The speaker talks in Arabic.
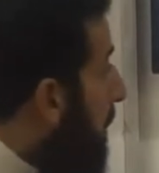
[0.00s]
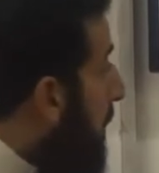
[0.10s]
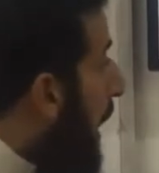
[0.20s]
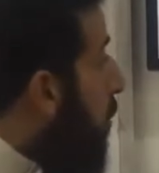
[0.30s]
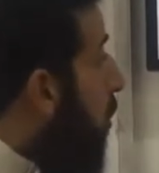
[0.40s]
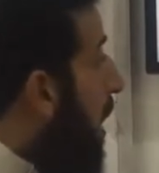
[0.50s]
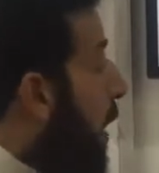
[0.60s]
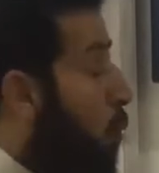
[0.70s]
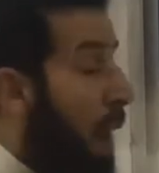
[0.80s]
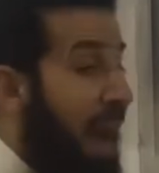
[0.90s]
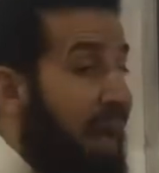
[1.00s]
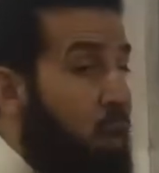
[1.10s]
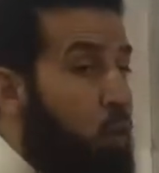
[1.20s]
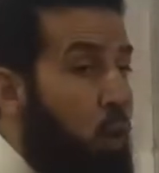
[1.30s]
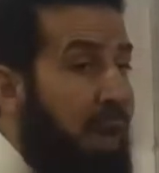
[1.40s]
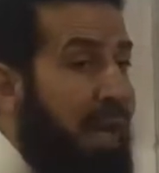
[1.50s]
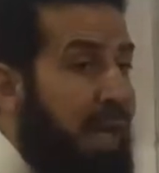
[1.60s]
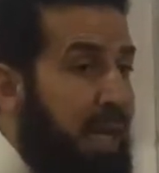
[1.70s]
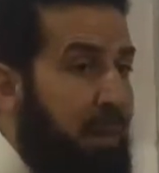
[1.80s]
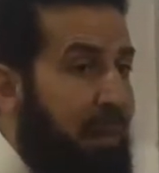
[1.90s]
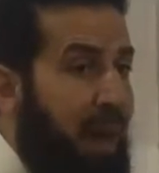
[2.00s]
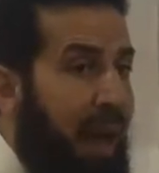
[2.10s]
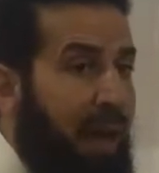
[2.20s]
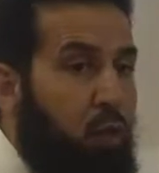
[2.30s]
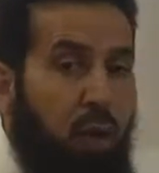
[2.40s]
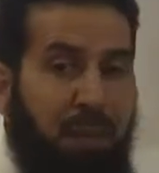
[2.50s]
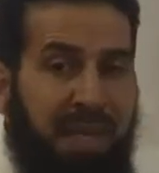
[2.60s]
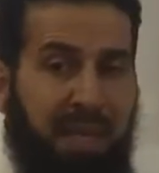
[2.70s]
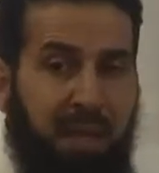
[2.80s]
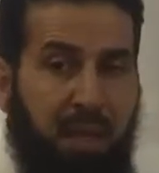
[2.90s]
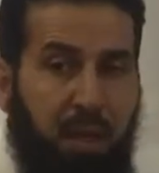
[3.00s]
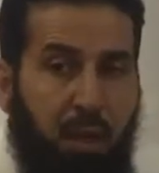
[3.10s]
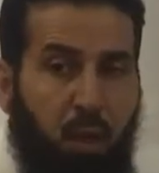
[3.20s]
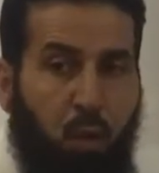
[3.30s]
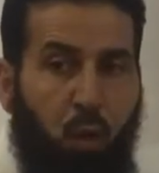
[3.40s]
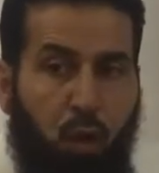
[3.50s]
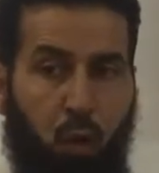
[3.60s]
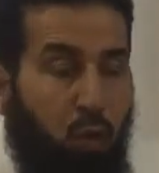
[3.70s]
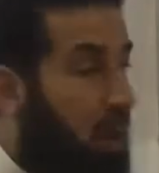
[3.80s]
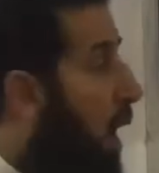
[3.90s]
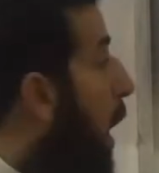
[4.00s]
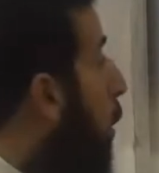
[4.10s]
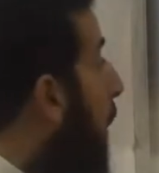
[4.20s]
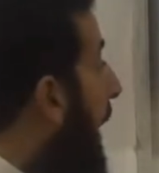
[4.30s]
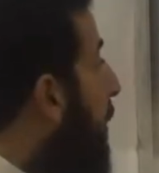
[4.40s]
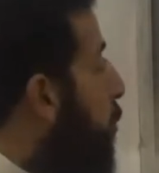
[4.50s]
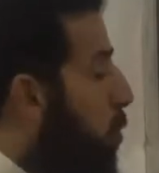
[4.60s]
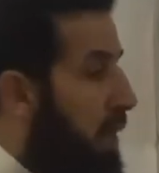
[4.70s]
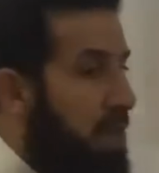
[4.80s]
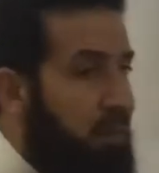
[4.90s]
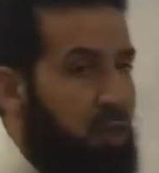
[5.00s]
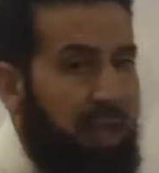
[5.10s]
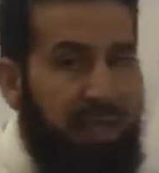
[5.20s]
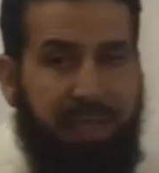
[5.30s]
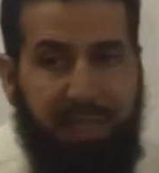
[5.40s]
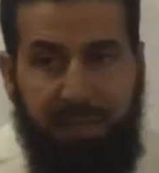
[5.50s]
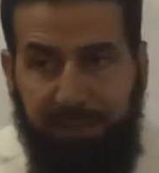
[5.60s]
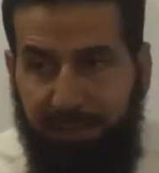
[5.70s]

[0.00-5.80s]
لانه قال وعن كلهم عن كل مين كل القراء وعن كلهم شدد